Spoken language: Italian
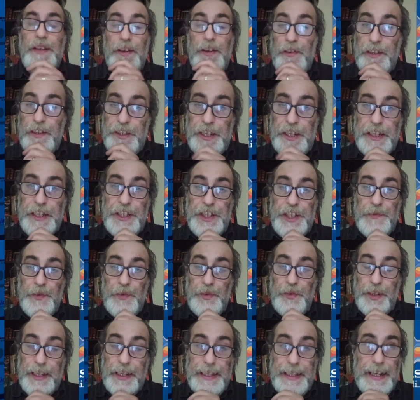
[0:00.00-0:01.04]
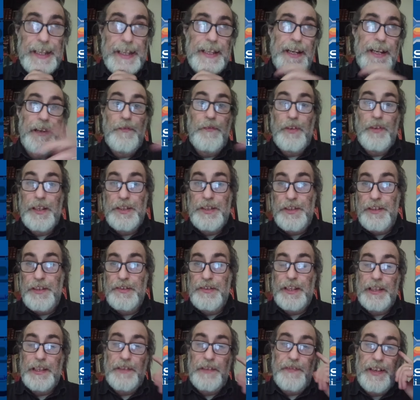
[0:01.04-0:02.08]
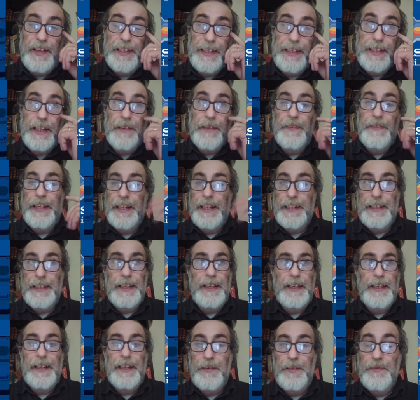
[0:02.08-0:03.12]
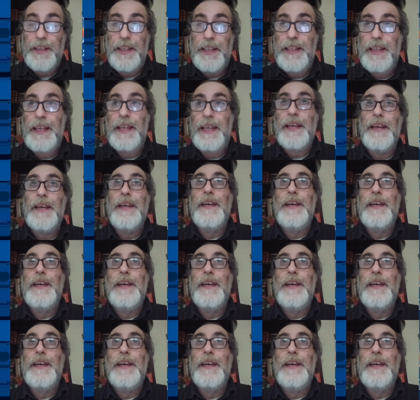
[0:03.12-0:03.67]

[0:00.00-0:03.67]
già ricevuto le date, le lavorazioni sono state fatte tra venerdì e lunedì,